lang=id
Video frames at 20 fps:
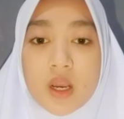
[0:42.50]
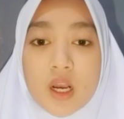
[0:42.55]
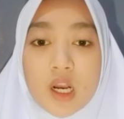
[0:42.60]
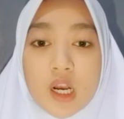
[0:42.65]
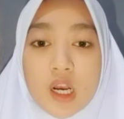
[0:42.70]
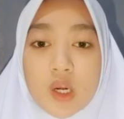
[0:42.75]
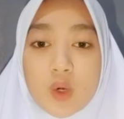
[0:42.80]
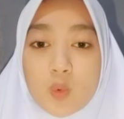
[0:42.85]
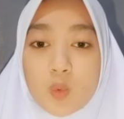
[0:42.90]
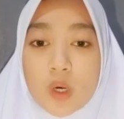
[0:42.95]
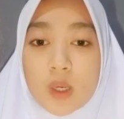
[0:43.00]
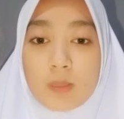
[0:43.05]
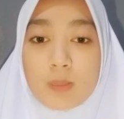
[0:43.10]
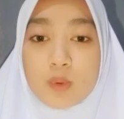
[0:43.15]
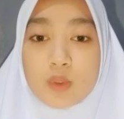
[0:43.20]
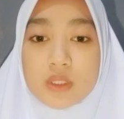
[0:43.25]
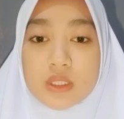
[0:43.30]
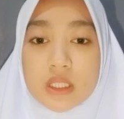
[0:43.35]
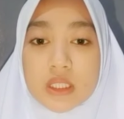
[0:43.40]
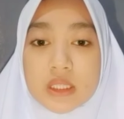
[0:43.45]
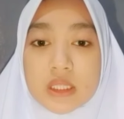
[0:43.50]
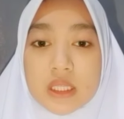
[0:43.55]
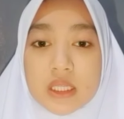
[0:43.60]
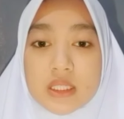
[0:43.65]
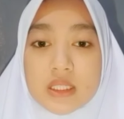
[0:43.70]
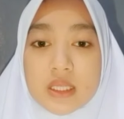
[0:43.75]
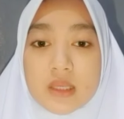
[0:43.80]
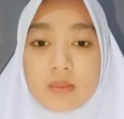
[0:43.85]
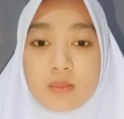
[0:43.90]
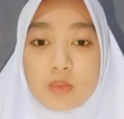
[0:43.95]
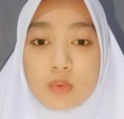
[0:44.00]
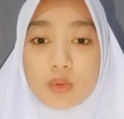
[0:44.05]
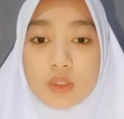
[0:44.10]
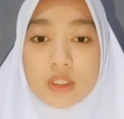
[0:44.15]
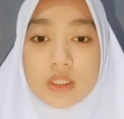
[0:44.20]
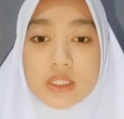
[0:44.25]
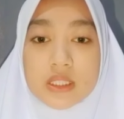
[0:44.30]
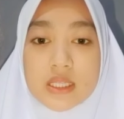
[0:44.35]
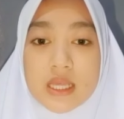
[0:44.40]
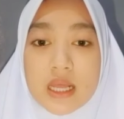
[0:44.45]
Kedua fungsi
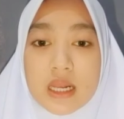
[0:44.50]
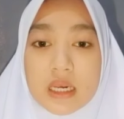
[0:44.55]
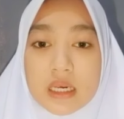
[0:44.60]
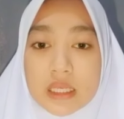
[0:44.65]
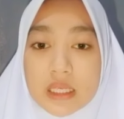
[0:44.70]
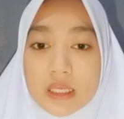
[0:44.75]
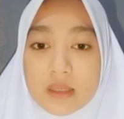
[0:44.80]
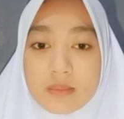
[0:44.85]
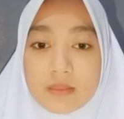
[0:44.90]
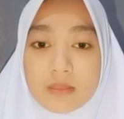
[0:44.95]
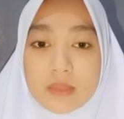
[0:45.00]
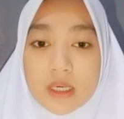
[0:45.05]
tersebut saling